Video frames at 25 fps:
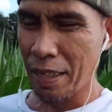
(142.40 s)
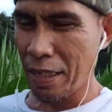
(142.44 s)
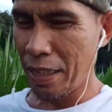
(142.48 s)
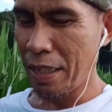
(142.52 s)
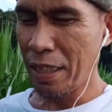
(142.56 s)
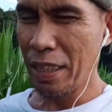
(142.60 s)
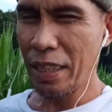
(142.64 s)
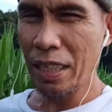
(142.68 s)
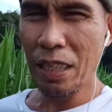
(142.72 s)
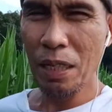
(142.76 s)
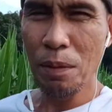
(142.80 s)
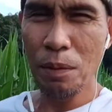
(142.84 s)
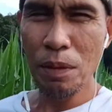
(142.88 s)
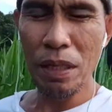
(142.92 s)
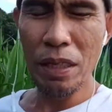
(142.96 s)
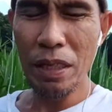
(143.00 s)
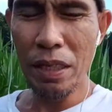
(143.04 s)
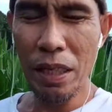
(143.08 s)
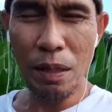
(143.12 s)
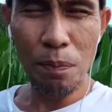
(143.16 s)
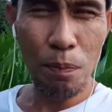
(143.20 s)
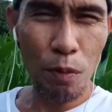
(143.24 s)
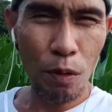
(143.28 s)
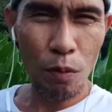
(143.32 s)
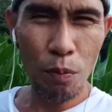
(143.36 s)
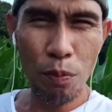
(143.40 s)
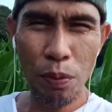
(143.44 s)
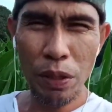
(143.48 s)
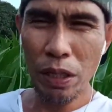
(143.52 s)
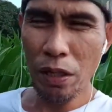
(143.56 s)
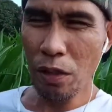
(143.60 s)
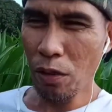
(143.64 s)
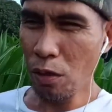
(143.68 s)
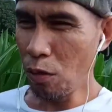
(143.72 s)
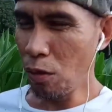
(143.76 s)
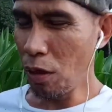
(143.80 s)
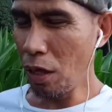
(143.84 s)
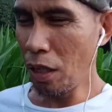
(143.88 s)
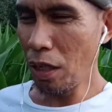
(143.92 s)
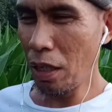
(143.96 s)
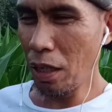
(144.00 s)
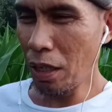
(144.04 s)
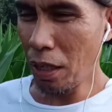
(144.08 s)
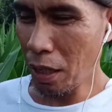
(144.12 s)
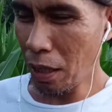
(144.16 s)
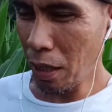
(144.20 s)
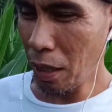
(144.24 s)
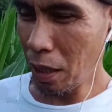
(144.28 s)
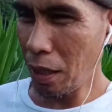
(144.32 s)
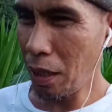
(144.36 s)
hindi hindi po biro nga
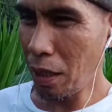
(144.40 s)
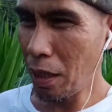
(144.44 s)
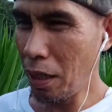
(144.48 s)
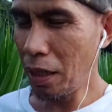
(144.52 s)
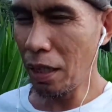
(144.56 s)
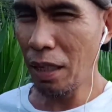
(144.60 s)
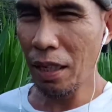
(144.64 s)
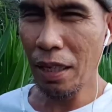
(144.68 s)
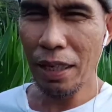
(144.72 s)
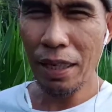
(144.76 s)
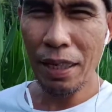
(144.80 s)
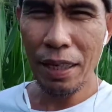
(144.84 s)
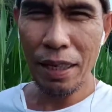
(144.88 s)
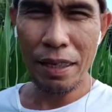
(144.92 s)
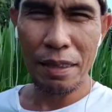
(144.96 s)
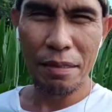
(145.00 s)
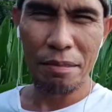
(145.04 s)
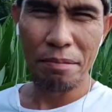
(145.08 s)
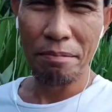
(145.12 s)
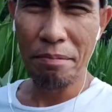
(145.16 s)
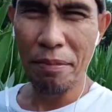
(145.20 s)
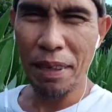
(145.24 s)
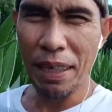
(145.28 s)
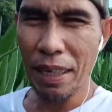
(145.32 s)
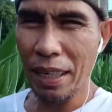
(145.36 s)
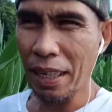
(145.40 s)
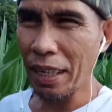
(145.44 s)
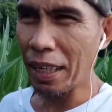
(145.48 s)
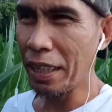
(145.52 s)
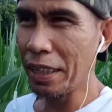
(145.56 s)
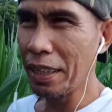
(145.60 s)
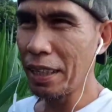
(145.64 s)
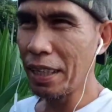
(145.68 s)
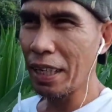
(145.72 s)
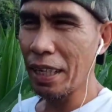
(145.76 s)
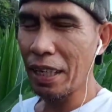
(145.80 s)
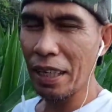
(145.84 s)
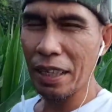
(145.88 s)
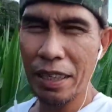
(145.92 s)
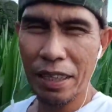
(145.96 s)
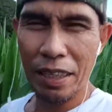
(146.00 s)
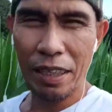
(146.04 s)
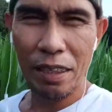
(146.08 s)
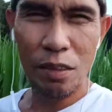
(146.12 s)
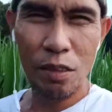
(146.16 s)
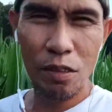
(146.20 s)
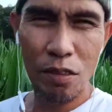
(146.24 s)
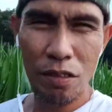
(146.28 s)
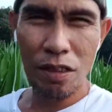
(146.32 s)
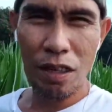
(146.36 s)
maglakad-lakad
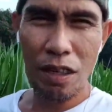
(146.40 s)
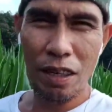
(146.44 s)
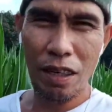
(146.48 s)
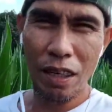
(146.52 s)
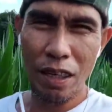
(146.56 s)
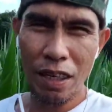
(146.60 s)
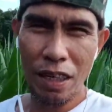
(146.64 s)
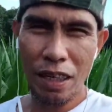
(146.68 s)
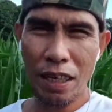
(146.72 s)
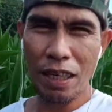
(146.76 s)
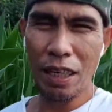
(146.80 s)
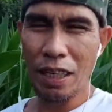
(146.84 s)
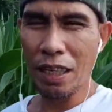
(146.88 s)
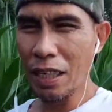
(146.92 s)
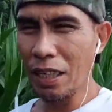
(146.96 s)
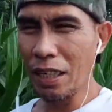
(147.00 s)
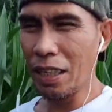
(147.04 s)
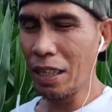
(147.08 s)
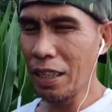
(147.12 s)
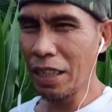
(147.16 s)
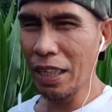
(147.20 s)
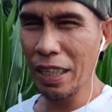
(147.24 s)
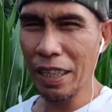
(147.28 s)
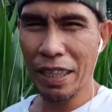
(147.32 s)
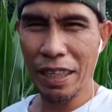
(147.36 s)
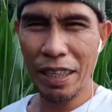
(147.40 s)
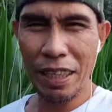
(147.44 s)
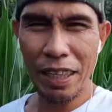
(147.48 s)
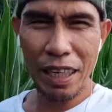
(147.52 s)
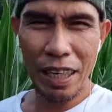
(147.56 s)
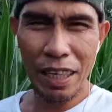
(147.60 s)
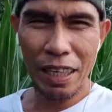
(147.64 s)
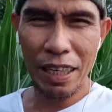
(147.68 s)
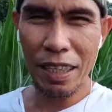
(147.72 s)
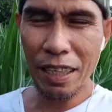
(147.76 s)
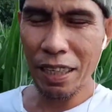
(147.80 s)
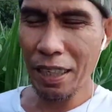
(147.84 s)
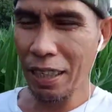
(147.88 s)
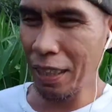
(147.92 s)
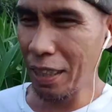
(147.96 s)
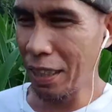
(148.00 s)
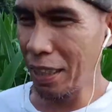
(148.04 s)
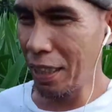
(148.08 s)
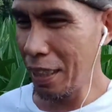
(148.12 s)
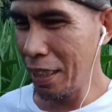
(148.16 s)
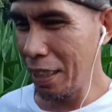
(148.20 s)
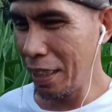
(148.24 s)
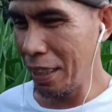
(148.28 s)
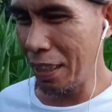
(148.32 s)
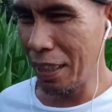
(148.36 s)
dito sa gitnang
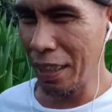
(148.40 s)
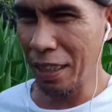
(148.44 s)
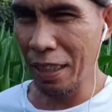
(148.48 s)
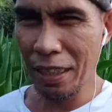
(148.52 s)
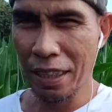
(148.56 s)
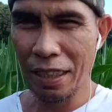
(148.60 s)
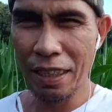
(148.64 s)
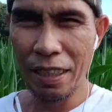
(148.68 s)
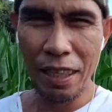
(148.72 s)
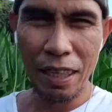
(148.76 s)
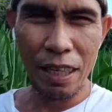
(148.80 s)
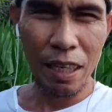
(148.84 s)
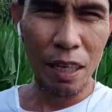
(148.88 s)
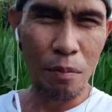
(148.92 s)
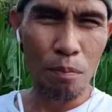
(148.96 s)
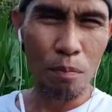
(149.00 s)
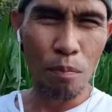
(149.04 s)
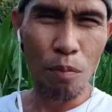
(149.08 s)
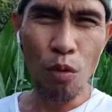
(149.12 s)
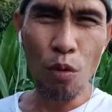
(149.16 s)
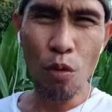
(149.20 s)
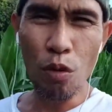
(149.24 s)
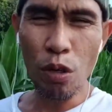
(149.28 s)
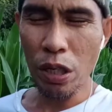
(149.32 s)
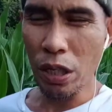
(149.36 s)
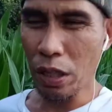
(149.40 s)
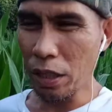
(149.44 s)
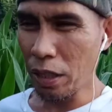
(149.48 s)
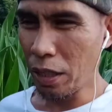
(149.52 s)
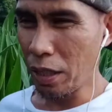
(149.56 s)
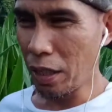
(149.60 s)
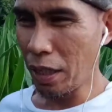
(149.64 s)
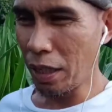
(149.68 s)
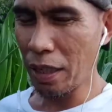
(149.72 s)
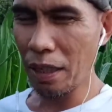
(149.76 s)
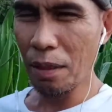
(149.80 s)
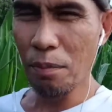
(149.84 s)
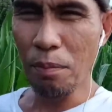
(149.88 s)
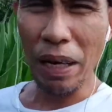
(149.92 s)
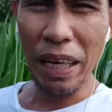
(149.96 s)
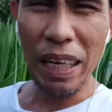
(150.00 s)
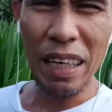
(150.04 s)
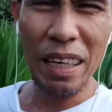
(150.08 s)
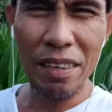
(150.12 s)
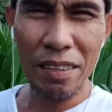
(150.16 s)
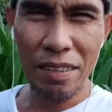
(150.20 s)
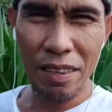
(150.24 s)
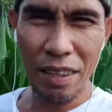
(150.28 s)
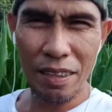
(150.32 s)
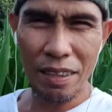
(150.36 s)
bukid ng
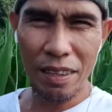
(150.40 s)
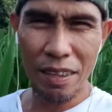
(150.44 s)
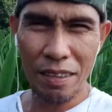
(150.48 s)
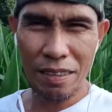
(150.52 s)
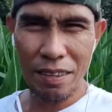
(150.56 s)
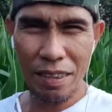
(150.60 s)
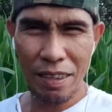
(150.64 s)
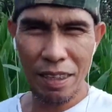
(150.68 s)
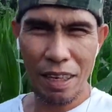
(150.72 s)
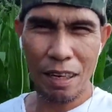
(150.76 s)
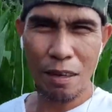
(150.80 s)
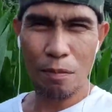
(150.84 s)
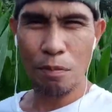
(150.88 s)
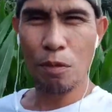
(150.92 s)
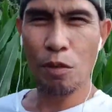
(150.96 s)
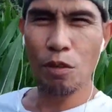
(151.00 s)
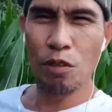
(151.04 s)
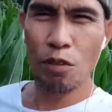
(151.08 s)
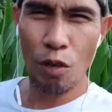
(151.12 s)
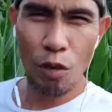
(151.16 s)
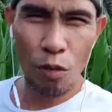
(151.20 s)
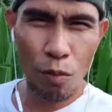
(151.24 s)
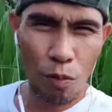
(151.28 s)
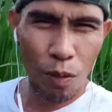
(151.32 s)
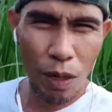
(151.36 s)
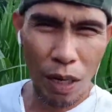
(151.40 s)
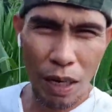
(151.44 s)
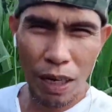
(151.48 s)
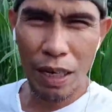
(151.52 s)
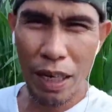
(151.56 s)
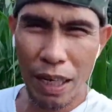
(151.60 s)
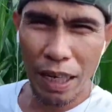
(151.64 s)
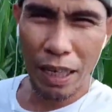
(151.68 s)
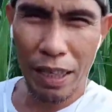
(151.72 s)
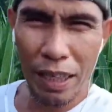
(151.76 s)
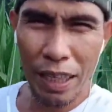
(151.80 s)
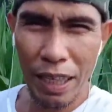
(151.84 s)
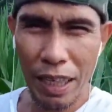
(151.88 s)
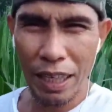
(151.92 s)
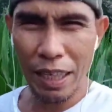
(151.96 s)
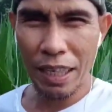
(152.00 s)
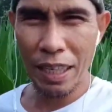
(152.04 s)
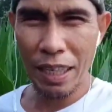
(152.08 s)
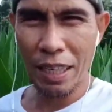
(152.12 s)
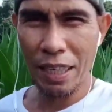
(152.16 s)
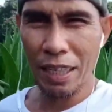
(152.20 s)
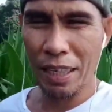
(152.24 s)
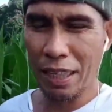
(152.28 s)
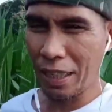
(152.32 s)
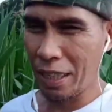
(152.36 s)
maisan kasi nga po sobrang kati
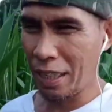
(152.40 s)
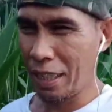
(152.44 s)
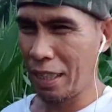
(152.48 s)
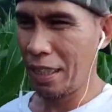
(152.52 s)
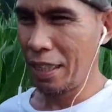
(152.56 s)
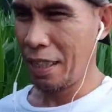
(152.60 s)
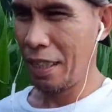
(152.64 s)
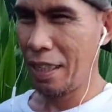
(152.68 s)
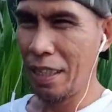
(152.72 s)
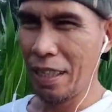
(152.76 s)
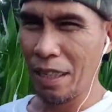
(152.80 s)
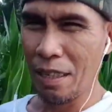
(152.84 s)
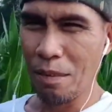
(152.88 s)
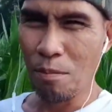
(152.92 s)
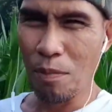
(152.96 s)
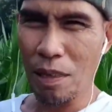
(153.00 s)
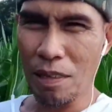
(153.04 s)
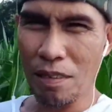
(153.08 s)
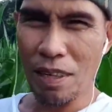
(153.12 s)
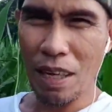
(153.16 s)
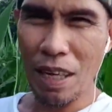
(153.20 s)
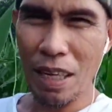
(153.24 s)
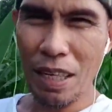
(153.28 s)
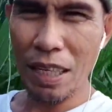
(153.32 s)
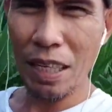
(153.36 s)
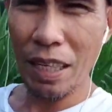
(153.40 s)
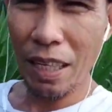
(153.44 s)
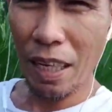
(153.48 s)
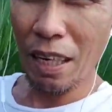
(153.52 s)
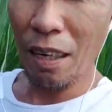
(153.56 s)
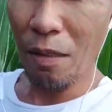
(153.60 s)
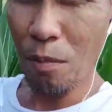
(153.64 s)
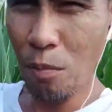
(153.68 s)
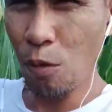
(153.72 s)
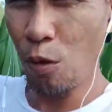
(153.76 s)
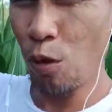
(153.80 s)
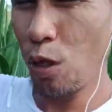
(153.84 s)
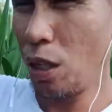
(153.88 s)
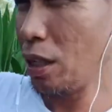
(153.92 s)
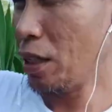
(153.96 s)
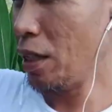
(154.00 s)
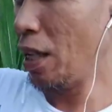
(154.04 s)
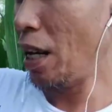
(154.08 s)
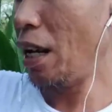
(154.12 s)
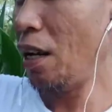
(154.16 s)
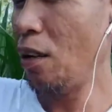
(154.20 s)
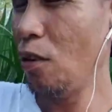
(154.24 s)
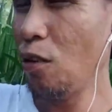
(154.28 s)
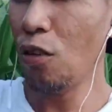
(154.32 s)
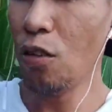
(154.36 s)
masagi ka lang po ng
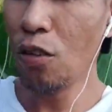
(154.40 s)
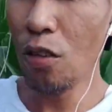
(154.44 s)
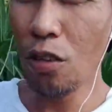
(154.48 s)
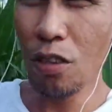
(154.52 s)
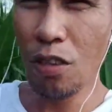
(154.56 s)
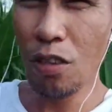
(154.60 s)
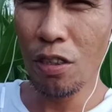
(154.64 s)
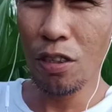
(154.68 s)
dahon